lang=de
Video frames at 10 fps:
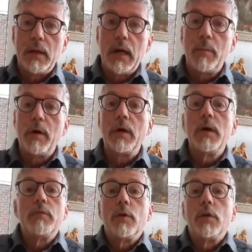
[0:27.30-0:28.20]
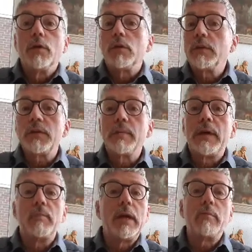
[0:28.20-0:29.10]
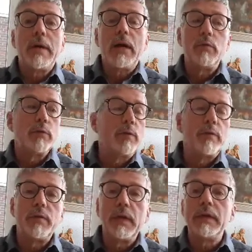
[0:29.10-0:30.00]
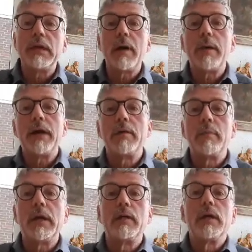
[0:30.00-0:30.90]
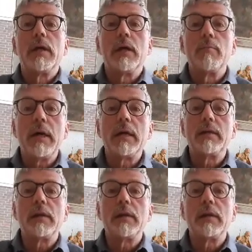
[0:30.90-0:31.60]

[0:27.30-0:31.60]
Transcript: Aber wir können trotzdem eine Menge machen und Sie sehen, ich habe eine Menge gemacht.